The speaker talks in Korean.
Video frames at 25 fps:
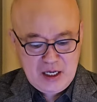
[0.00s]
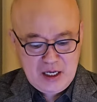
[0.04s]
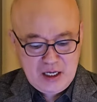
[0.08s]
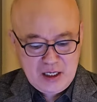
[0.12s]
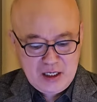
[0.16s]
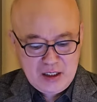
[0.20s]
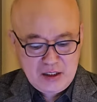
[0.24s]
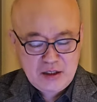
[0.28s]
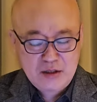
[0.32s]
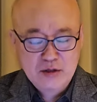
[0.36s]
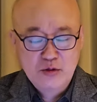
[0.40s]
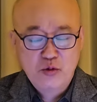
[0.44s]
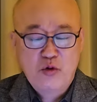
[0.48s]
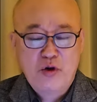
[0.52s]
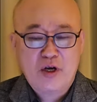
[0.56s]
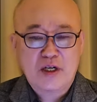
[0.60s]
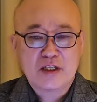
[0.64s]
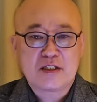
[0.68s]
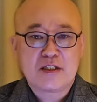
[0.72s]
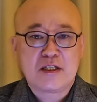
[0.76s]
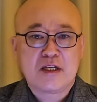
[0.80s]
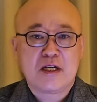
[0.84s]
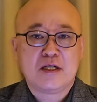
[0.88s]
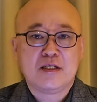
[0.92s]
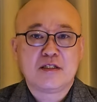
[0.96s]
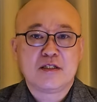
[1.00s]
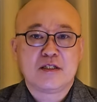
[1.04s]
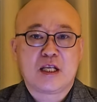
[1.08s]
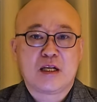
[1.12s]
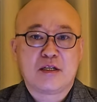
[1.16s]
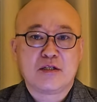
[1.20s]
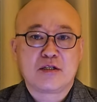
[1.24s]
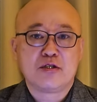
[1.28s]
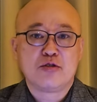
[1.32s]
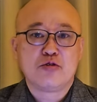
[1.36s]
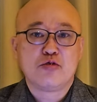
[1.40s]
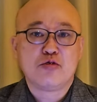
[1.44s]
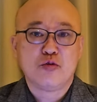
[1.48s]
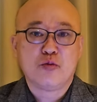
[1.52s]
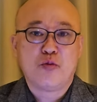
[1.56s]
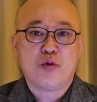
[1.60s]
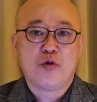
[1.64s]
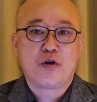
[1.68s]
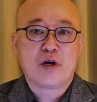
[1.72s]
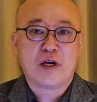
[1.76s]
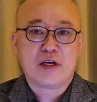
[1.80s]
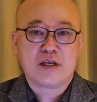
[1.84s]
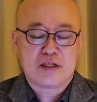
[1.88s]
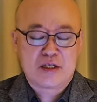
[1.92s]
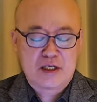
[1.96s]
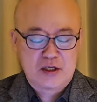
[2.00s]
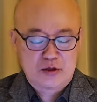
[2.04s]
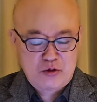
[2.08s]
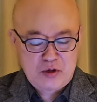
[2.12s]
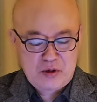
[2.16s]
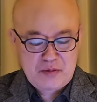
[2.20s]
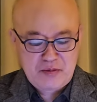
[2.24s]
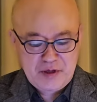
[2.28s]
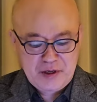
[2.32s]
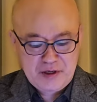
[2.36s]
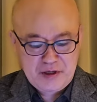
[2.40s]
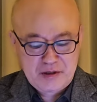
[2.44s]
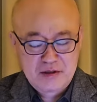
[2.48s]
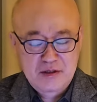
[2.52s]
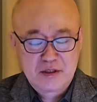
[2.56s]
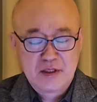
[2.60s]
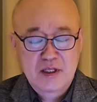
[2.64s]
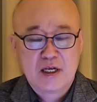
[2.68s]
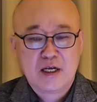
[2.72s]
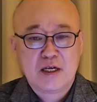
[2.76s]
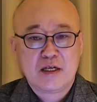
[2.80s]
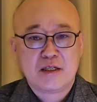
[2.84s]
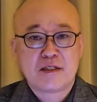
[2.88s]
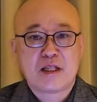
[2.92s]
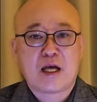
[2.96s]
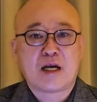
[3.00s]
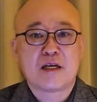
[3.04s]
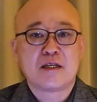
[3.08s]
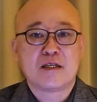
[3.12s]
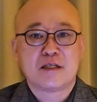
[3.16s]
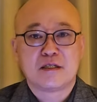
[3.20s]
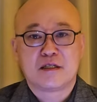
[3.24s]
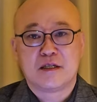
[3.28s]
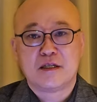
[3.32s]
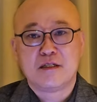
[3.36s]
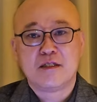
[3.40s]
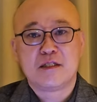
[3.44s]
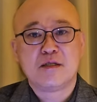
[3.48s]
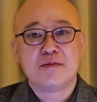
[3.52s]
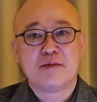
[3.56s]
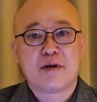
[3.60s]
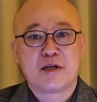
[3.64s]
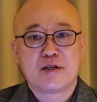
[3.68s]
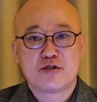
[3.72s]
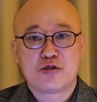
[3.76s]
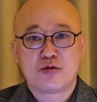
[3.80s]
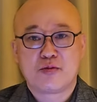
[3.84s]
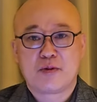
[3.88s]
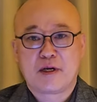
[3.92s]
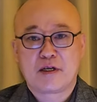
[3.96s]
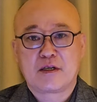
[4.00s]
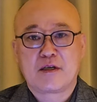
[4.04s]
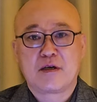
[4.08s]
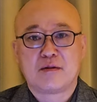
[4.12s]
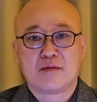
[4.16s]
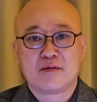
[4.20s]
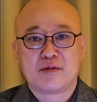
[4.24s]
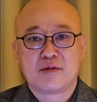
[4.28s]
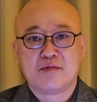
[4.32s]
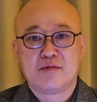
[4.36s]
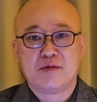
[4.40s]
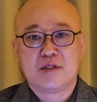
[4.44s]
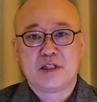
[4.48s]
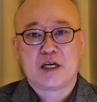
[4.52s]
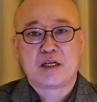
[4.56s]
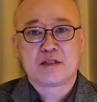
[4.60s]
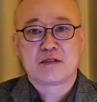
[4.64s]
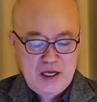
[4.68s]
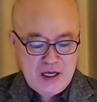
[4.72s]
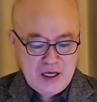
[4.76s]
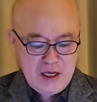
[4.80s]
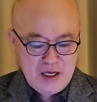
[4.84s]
이런 확실한 대선 후보가 있게 되면 당이 결집할 수밖에 없습니다.